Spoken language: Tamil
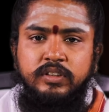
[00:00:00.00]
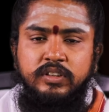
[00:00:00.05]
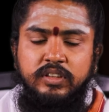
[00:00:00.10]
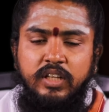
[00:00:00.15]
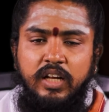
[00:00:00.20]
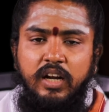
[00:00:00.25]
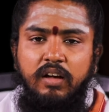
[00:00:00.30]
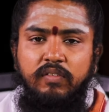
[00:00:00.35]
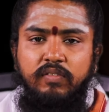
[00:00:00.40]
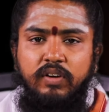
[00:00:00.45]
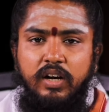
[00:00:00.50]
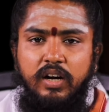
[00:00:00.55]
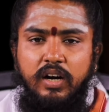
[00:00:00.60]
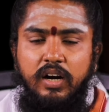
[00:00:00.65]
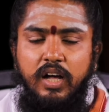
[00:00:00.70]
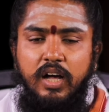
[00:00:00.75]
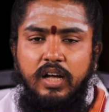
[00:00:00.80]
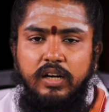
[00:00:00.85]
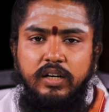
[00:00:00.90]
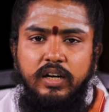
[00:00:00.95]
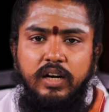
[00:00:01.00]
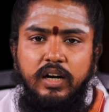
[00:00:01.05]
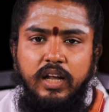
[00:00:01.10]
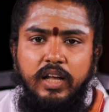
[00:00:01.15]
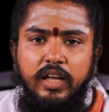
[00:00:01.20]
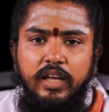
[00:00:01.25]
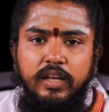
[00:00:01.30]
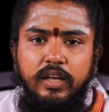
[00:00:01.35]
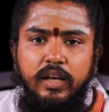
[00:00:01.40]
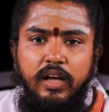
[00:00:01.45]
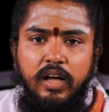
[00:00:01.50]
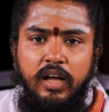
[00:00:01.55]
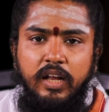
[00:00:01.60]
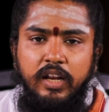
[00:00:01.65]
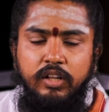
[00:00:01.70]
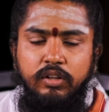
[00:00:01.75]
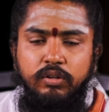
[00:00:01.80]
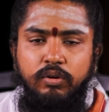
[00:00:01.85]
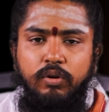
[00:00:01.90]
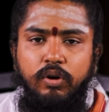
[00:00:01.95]
ஸ்தல வரலாறுகளை
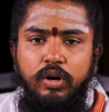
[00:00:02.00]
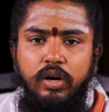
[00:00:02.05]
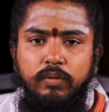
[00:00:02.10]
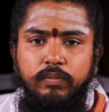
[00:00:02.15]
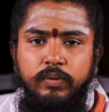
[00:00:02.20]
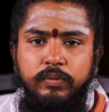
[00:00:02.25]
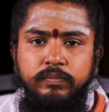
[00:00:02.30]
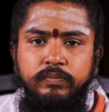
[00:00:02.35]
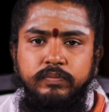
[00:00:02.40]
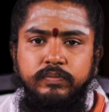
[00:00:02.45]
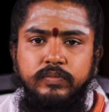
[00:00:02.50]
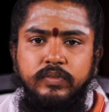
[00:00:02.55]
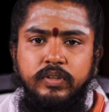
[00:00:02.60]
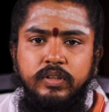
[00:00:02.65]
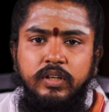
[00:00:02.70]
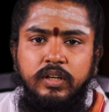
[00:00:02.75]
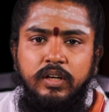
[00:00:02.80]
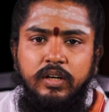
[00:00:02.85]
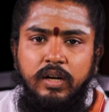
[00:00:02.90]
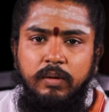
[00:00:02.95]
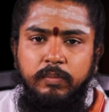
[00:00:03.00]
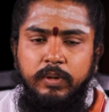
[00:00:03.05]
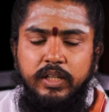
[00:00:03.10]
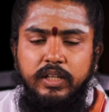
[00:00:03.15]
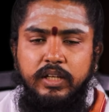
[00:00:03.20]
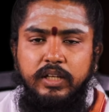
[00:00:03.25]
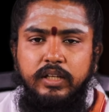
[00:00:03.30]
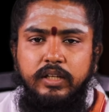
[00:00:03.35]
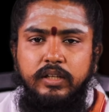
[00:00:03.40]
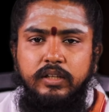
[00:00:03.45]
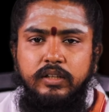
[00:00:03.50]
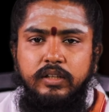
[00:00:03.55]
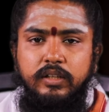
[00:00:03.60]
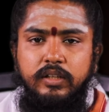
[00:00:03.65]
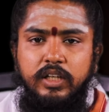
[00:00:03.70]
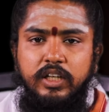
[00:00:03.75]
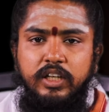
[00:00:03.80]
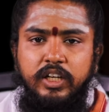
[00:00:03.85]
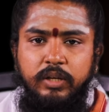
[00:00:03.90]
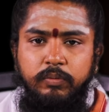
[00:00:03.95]
அறிந்து கொள்ளவும் நமது
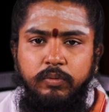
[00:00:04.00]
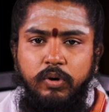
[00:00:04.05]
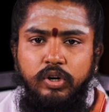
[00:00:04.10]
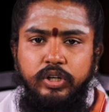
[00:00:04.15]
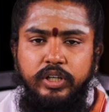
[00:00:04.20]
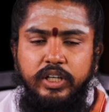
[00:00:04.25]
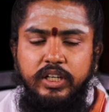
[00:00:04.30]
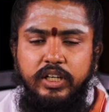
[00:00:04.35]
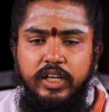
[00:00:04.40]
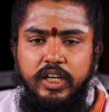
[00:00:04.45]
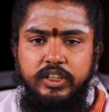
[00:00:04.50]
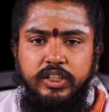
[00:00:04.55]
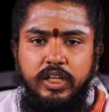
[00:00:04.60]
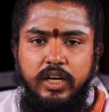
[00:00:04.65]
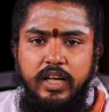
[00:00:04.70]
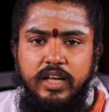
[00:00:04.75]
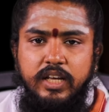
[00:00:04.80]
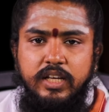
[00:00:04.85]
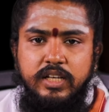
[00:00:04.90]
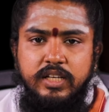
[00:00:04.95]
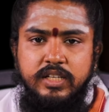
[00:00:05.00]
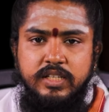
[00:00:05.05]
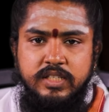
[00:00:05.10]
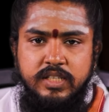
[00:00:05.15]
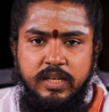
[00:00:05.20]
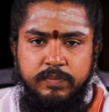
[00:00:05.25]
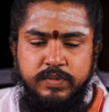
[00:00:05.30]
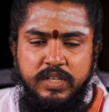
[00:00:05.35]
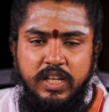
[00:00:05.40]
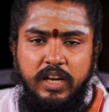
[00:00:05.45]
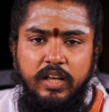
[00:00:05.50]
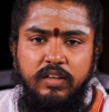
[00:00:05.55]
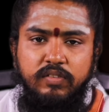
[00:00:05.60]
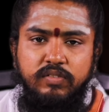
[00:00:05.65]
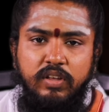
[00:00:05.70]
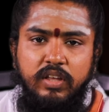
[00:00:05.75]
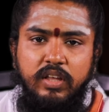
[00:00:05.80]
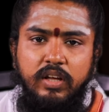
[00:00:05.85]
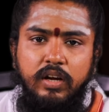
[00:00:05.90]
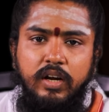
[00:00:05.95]
டிவோட்டி நேஷனை
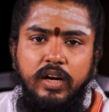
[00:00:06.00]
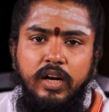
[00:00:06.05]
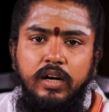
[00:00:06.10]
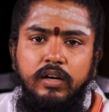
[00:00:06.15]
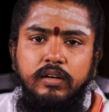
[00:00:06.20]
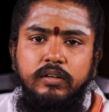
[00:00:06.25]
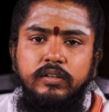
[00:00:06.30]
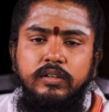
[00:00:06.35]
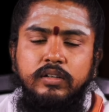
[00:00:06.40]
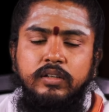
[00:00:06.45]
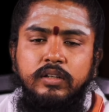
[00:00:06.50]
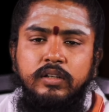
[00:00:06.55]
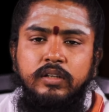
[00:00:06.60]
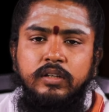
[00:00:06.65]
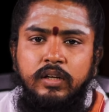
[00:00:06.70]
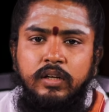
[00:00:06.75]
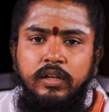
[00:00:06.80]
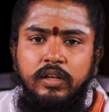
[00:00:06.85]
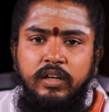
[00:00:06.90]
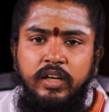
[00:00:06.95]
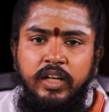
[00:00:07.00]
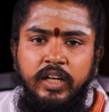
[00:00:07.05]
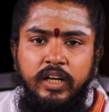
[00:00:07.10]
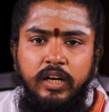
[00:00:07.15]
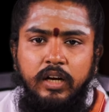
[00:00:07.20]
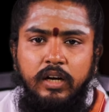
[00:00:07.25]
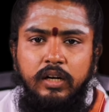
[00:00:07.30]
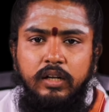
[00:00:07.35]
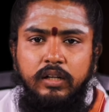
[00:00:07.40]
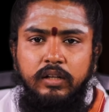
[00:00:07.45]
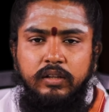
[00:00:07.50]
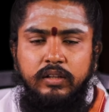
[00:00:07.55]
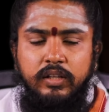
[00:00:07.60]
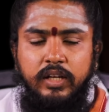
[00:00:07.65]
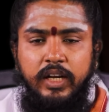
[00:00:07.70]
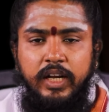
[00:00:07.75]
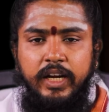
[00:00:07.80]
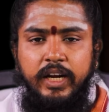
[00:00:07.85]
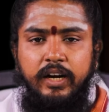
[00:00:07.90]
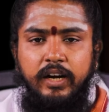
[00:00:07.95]
சப்ஸ்கிரைப் செய்யுங்கள் நீங்கள்
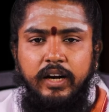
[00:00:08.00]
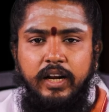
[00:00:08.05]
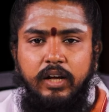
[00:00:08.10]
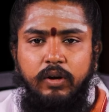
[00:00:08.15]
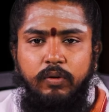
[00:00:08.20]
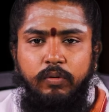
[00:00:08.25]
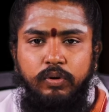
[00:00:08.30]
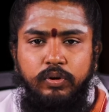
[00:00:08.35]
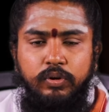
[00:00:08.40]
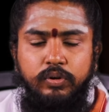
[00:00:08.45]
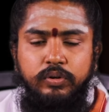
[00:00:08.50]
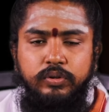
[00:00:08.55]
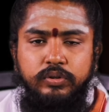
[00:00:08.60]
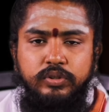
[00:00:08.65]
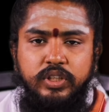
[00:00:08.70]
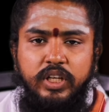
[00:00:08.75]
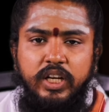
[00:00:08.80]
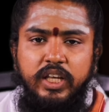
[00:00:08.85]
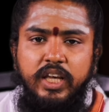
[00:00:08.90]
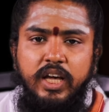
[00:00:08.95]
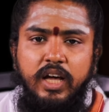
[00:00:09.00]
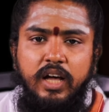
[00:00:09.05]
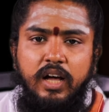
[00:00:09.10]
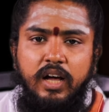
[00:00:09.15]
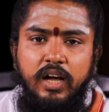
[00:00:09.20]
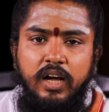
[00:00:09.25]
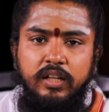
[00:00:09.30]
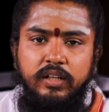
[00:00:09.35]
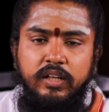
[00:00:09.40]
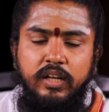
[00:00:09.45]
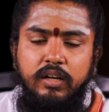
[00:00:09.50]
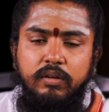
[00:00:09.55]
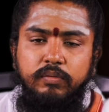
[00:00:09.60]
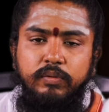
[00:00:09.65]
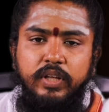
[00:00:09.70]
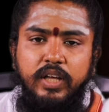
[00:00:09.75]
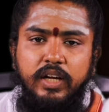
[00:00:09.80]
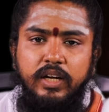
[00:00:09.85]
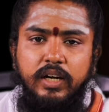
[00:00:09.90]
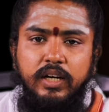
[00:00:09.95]
தருகின்ற ஒரு சிறிய
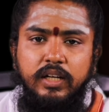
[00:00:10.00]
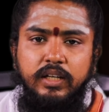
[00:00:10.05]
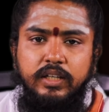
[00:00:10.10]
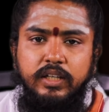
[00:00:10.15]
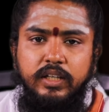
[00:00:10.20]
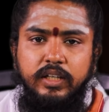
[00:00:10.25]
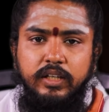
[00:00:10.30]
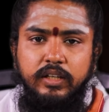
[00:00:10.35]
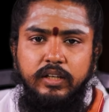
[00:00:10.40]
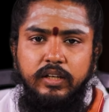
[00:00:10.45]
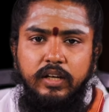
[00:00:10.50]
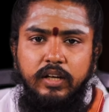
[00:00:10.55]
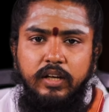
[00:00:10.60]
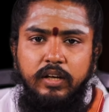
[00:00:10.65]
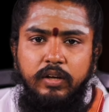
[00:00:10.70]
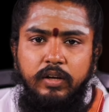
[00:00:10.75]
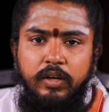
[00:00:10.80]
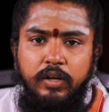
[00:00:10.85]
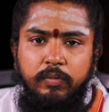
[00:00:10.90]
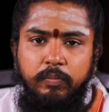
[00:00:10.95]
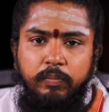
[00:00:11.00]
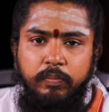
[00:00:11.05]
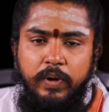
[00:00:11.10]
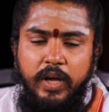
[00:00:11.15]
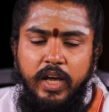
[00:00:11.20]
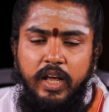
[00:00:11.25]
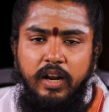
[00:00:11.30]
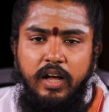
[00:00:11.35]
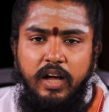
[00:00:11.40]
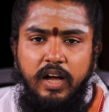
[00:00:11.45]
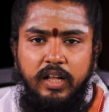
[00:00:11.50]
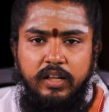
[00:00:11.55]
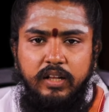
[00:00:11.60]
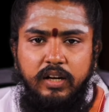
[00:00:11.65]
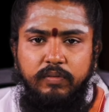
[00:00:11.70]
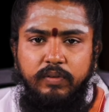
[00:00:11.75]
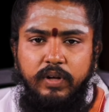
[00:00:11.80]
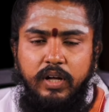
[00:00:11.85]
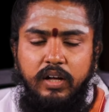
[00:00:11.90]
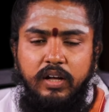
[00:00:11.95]
ஆதரவு எங்களுக்கு பேர்
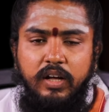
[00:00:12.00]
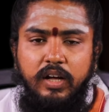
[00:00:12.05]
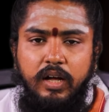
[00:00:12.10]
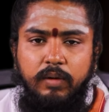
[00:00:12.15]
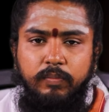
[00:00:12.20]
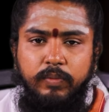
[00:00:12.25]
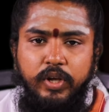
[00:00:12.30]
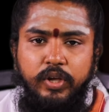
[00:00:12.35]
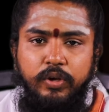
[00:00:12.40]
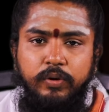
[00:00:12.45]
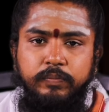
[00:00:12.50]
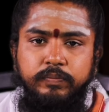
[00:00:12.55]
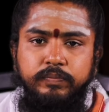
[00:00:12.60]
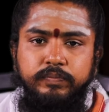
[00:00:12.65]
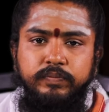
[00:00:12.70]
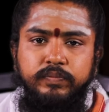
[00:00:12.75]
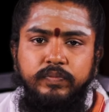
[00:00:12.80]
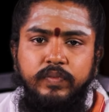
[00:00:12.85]
ஆதரவாக அமையும்